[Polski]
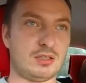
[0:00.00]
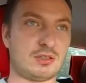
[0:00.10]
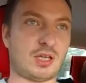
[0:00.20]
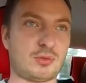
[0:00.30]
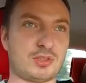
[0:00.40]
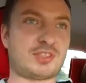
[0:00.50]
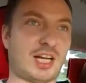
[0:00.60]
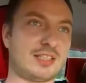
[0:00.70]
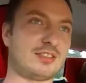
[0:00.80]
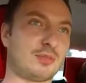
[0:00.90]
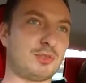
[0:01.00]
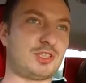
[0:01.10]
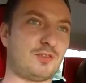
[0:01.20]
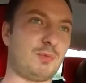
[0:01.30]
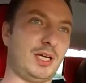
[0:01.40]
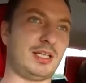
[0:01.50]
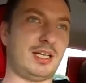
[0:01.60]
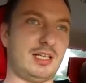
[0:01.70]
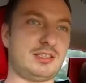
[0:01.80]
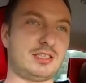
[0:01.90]
no te autostrady są jeszcze w miarę,
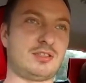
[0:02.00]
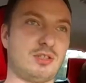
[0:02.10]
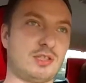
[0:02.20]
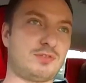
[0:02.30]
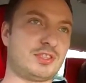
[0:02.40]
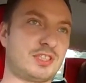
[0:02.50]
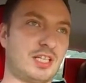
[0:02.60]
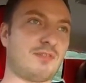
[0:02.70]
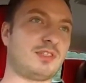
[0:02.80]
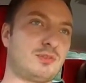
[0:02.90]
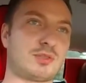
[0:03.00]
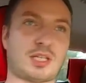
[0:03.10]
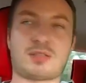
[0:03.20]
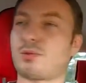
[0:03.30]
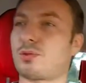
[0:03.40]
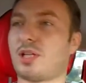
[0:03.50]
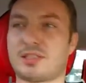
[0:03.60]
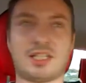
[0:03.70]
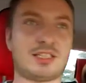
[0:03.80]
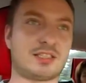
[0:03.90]
ale te drogi wszystkie, nawet tutaj, które
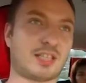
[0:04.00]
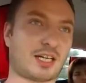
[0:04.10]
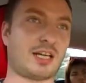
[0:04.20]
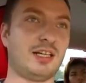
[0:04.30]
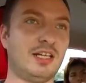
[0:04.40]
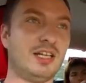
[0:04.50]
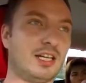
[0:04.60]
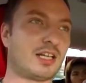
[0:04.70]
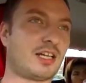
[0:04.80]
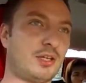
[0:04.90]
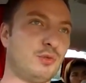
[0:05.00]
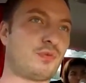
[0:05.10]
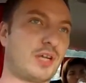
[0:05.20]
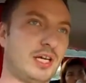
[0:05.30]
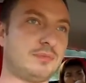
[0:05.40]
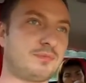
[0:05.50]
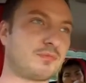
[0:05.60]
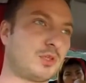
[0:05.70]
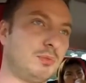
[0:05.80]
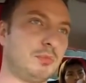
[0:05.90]
to jadę, ta krajówka,
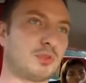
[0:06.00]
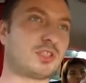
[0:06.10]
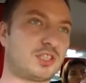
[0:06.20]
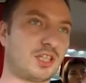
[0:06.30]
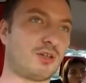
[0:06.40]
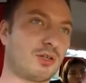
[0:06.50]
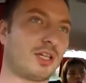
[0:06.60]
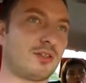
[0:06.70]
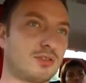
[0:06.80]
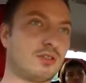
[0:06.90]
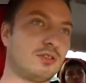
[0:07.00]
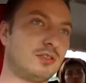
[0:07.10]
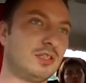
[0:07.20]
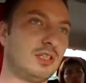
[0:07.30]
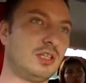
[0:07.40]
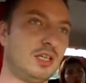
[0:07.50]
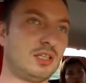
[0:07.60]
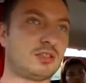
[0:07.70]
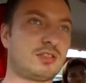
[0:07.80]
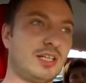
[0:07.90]
to mimo, że szerokie, no to,
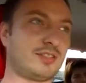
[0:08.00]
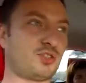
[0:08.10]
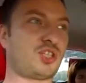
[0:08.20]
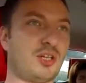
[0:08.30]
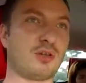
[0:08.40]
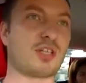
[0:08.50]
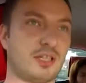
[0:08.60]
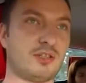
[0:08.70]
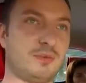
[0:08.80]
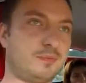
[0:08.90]
to tyle co szerokie, no.